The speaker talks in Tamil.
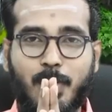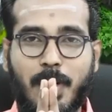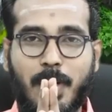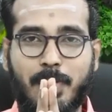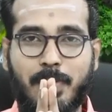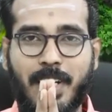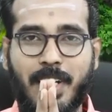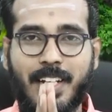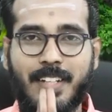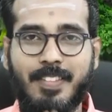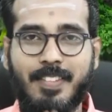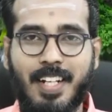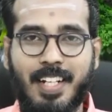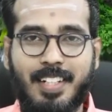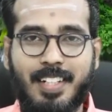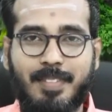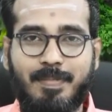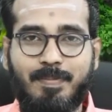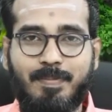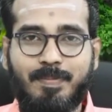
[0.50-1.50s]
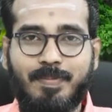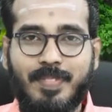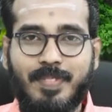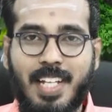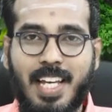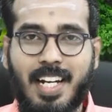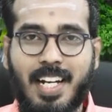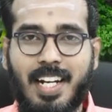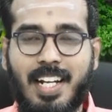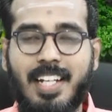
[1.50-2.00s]
குரு பரம்பரைக்கு வணக்கம்
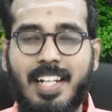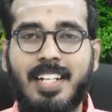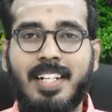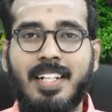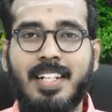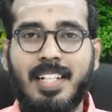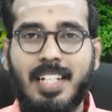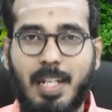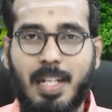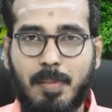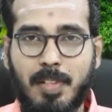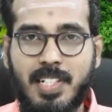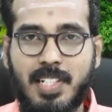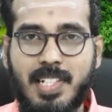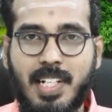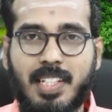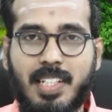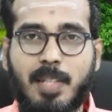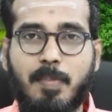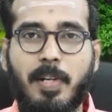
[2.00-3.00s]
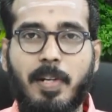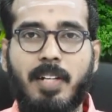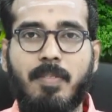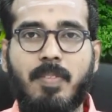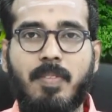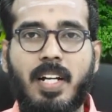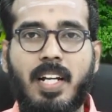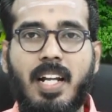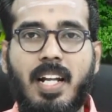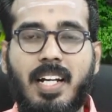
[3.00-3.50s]
நேர்களே நமது சக்தி
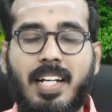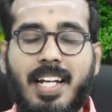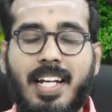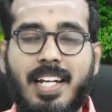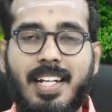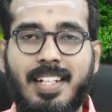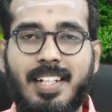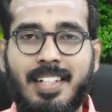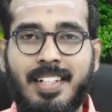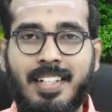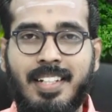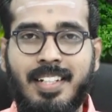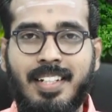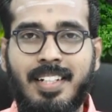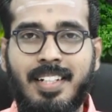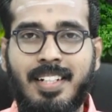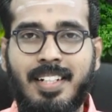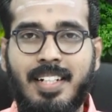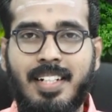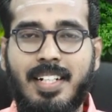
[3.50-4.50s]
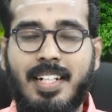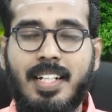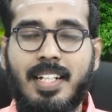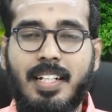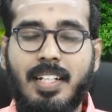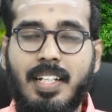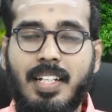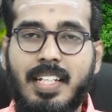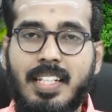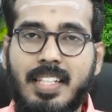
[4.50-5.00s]
பீடம் வாயிலாக
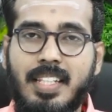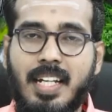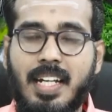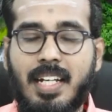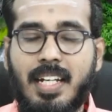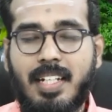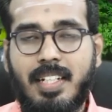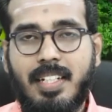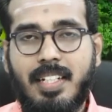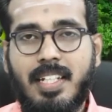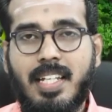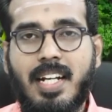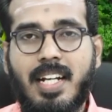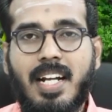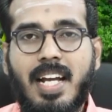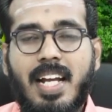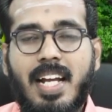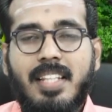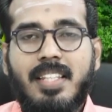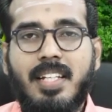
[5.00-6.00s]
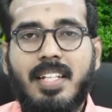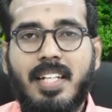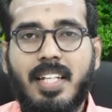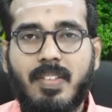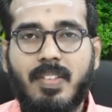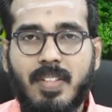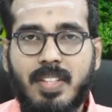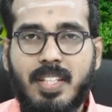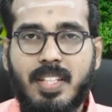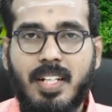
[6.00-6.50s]
இந்த இரண்டாயிரத்தி
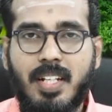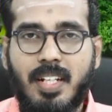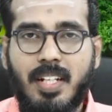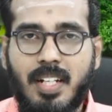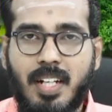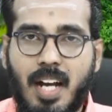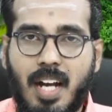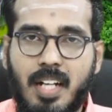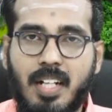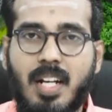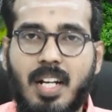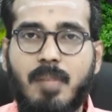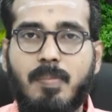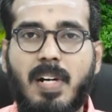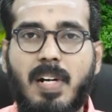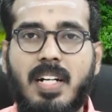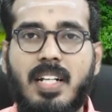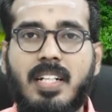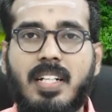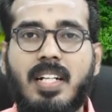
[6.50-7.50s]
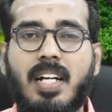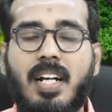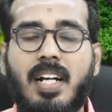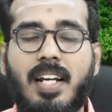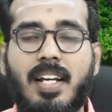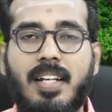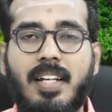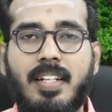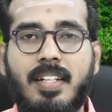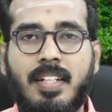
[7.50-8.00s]
இருபத்தி நான்காம்
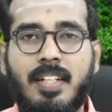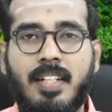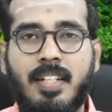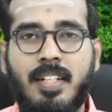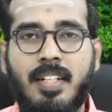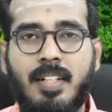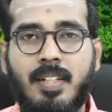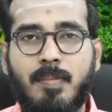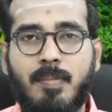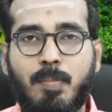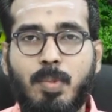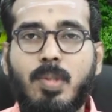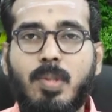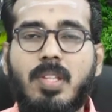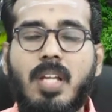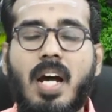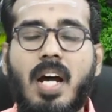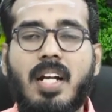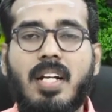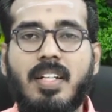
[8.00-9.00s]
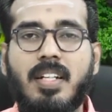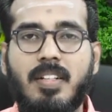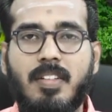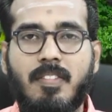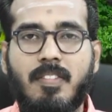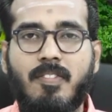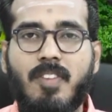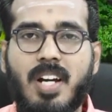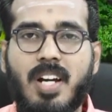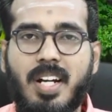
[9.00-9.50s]
ஆண்டிற்கான புத்தாண்டு
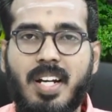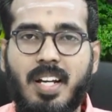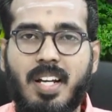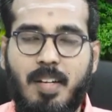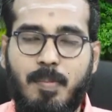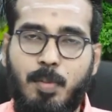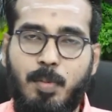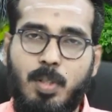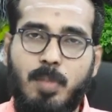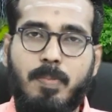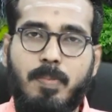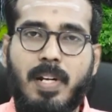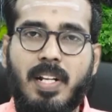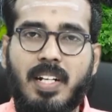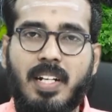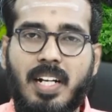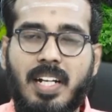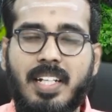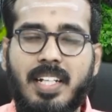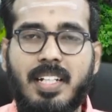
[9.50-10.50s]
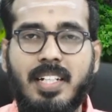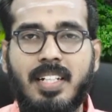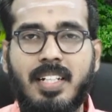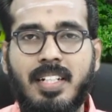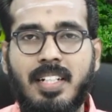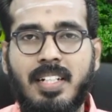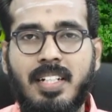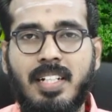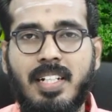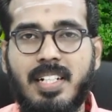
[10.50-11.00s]
வருட பொது பலன்களை
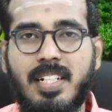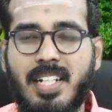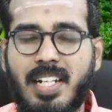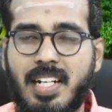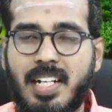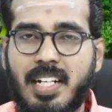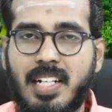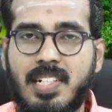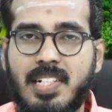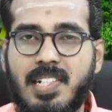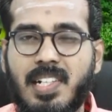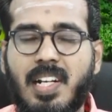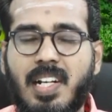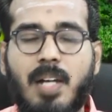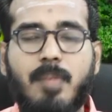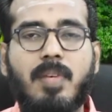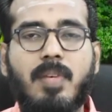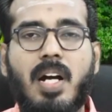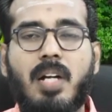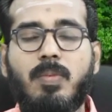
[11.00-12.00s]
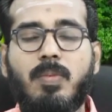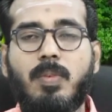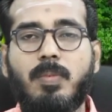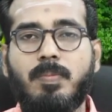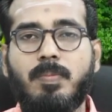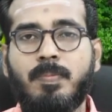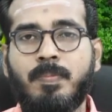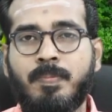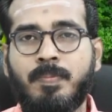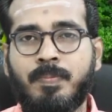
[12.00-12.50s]
இன்றைய நிகழ்ச்சியில் நாம்
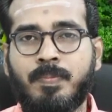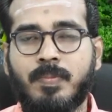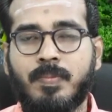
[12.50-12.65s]
காணுவோம்